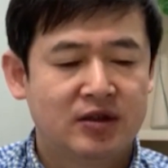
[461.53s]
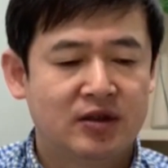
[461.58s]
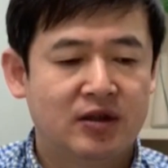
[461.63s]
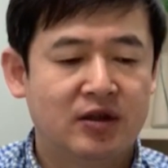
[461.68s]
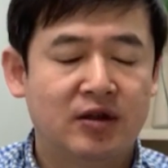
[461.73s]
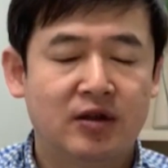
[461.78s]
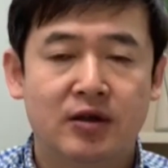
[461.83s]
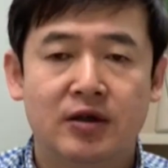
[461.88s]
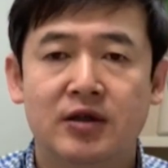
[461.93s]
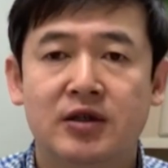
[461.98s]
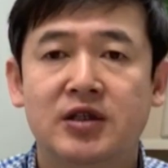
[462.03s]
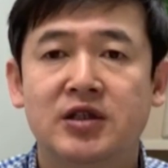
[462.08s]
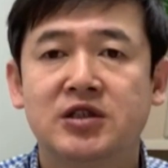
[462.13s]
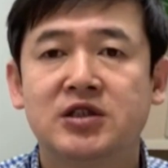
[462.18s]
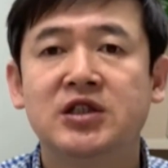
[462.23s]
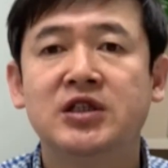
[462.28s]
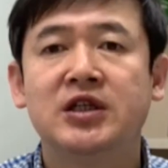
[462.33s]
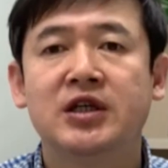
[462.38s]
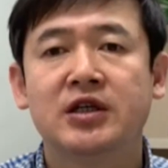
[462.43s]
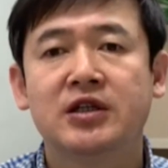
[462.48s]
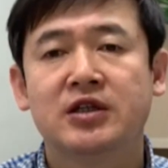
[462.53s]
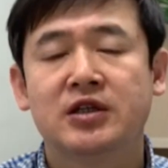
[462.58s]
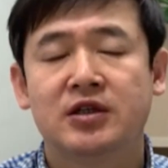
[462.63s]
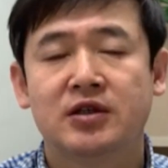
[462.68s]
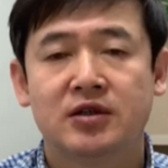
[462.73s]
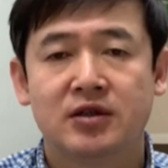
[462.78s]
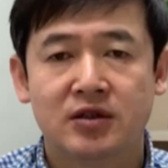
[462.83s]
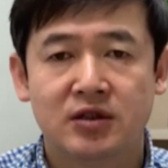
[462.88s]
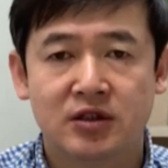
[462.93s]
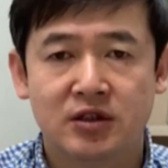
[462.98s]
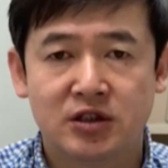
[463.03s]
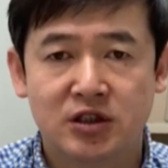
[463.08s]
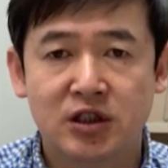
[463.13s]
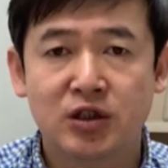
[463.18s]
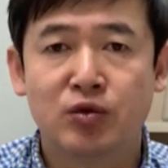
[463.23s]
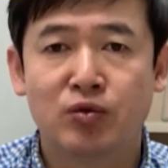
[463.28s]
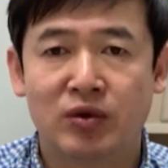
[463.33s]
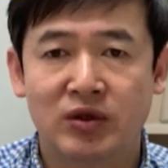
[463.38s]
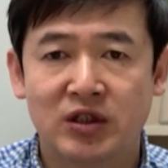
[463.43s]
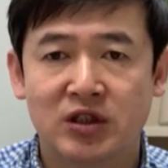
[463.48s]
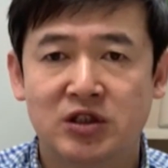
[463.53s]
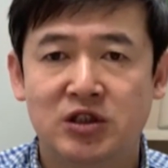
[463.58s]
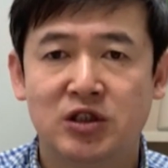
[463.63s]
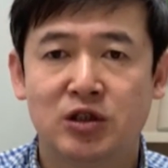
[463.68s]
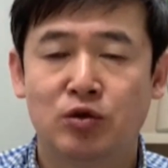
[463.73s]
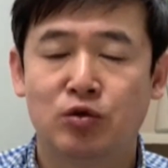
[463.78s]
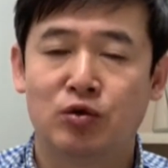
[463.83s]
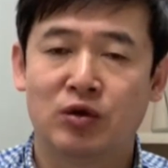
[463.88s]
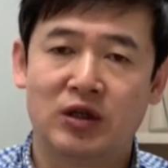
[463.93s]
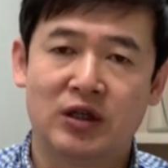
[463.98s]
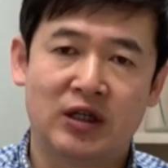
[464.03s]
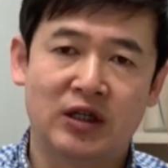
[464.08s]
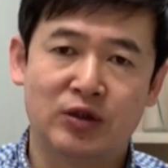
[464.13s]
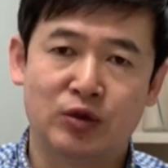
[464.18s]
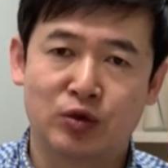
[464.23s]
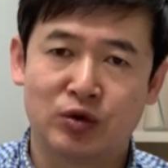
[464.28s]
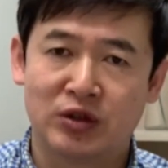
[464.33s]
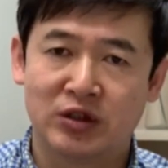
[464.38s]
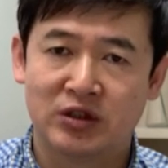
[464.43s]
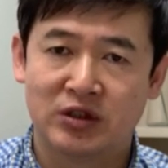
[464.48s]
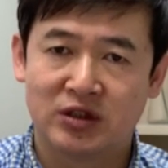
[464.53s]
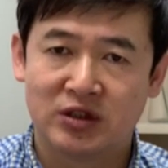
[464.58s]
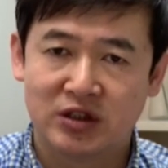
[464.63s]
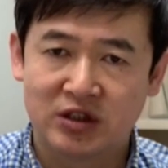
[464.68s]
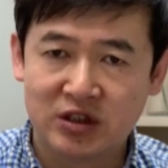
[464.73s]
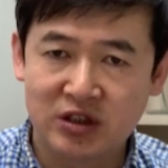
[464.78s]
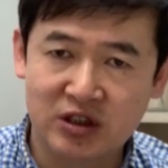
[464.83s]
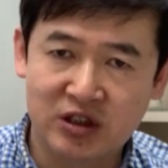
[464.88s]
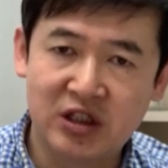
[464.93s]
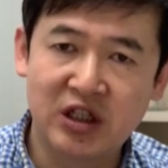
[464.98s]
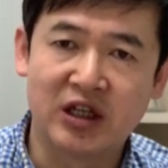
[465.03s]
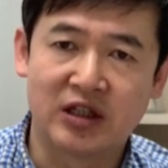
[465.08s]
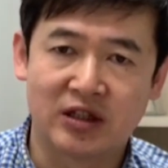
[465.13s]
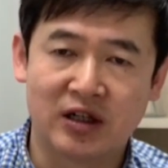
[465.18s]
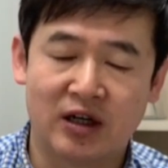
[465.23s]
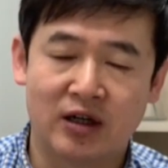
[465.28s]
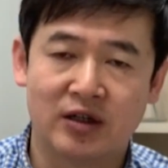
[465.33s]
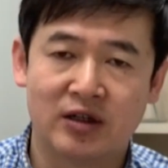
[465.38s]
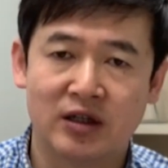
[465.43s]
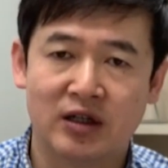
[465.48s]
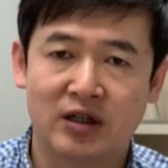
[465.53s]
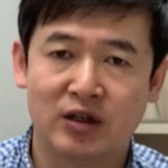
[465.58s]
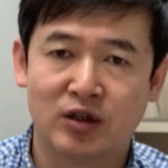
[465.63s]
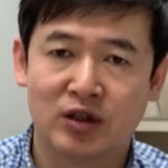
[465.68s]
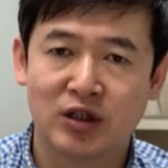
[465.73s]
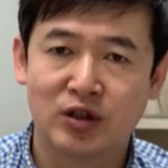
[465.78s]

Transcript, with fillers: 呃，今天的经文呢，记录了很多的事件哈啊，